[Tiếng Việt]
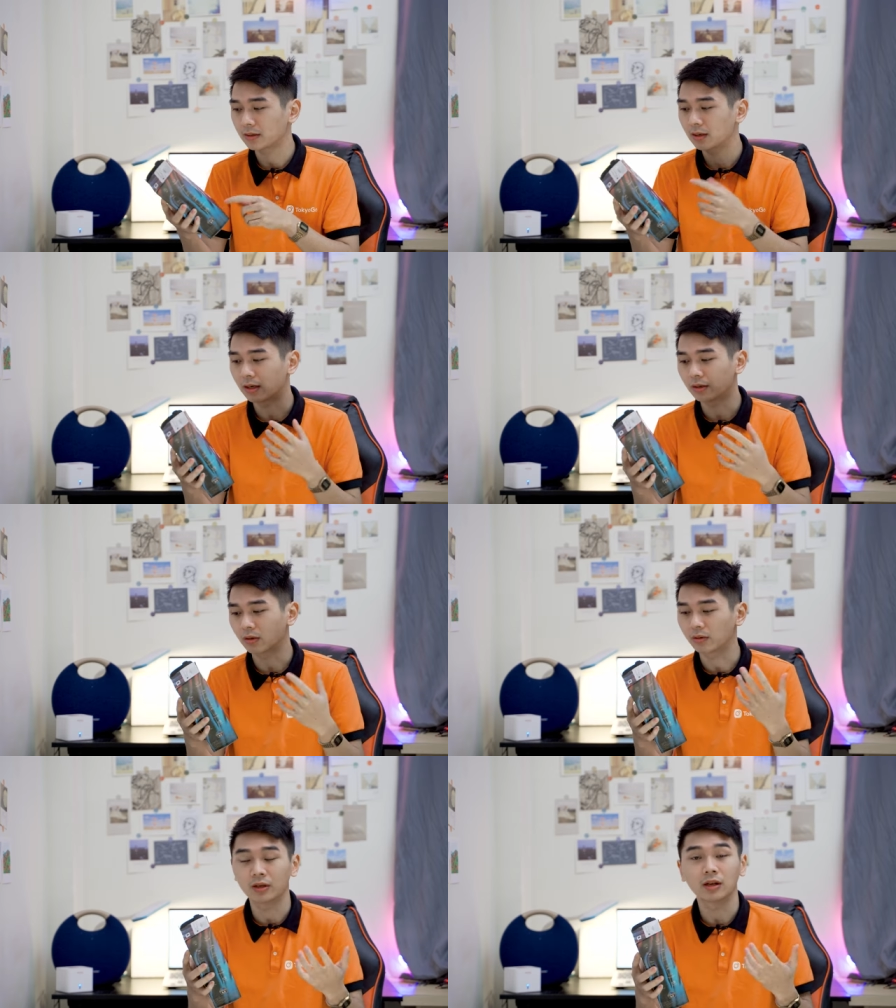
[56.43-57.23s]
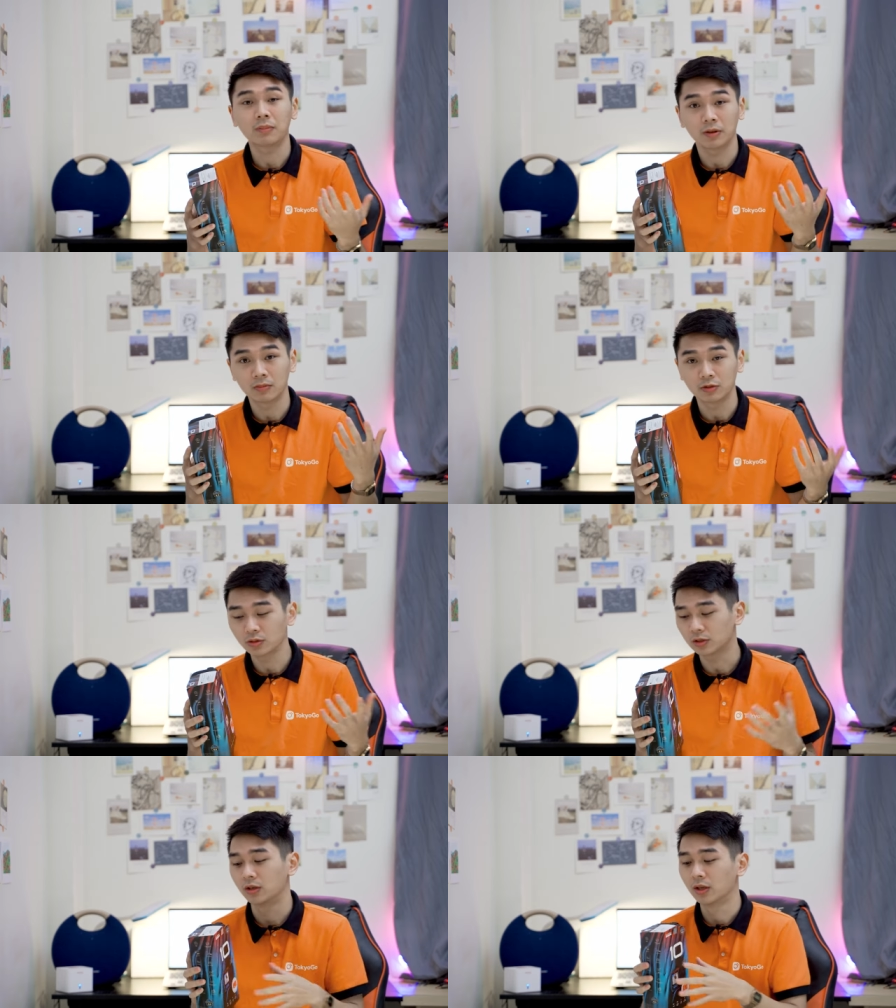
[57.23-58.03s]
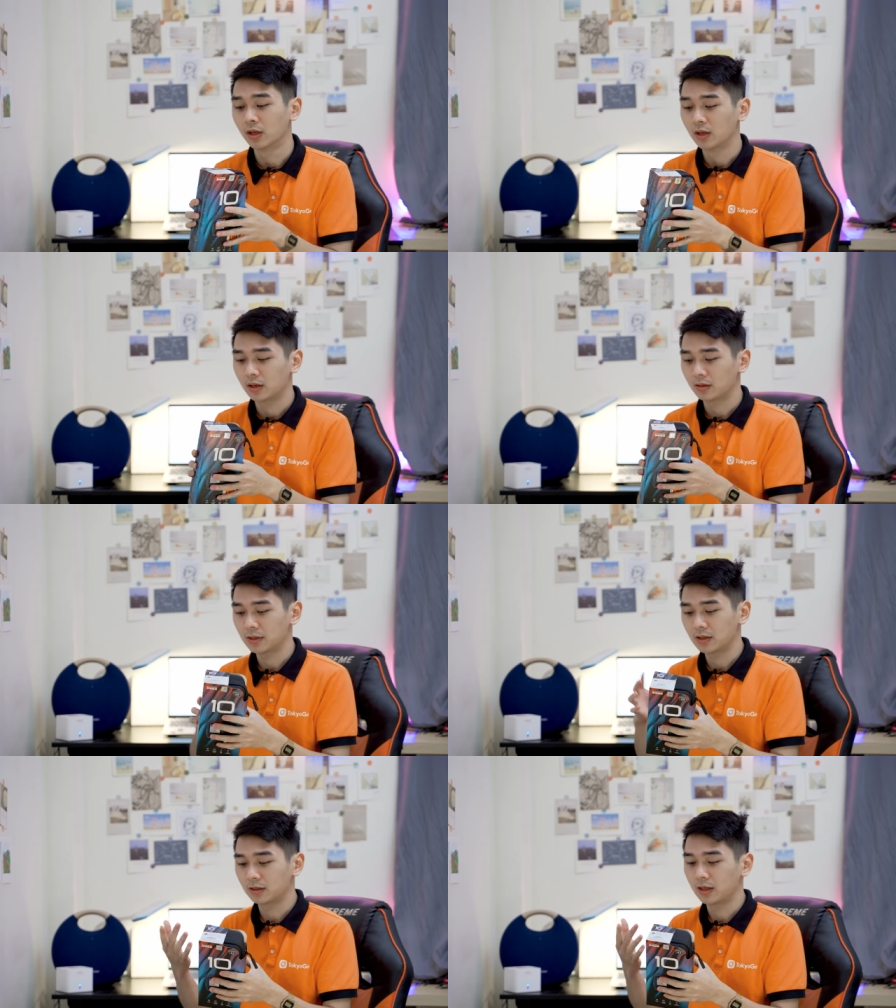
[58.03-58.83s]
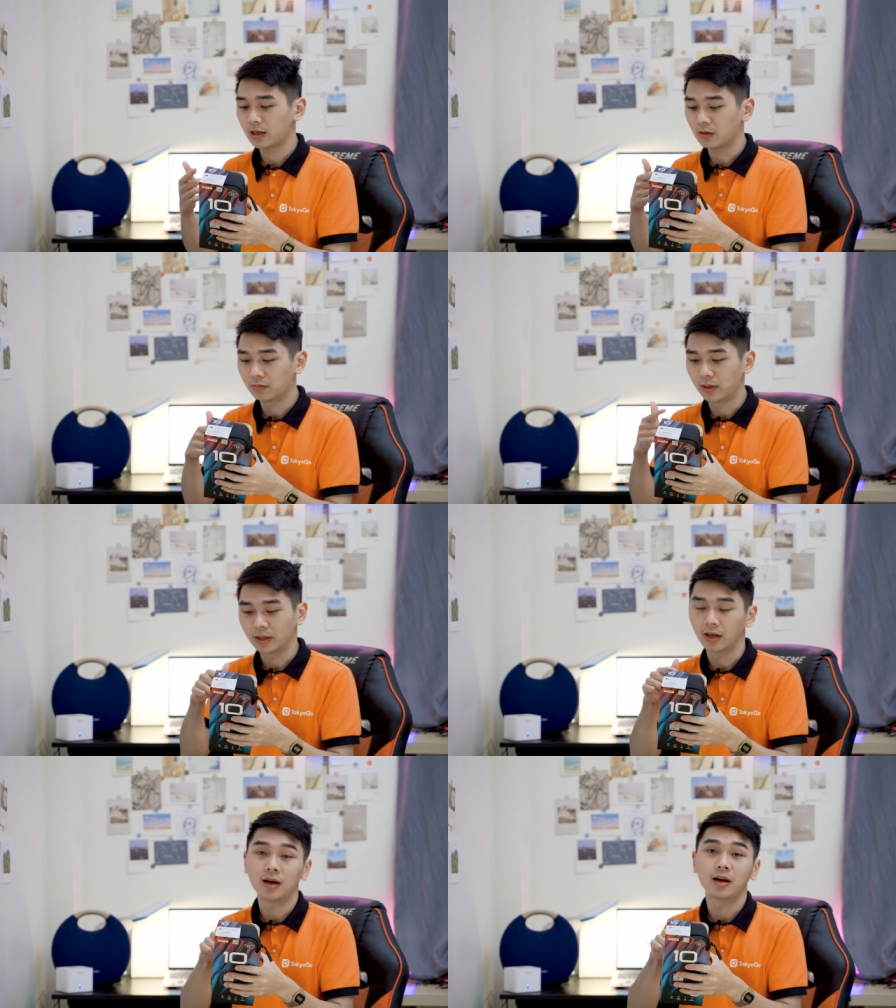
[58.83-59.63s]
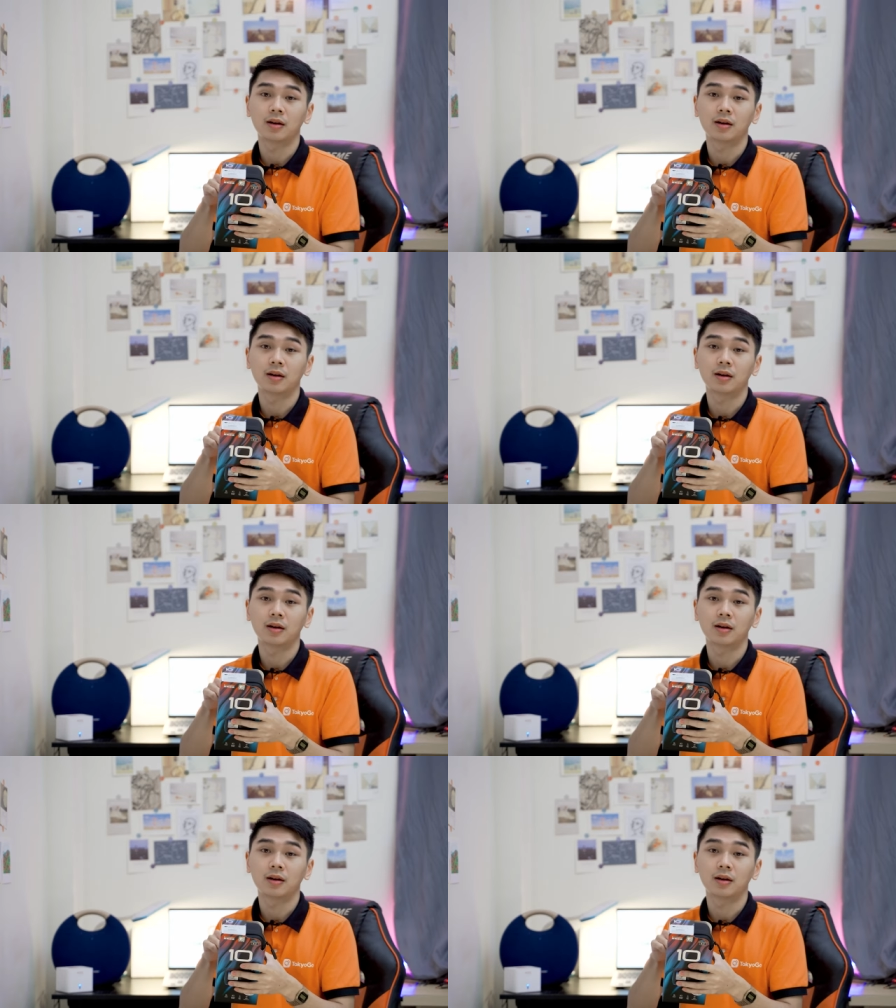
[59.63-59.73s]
tức là nó có nâng cấp hơn một chút rồi. Còn bây giờ thì hãy cùng mình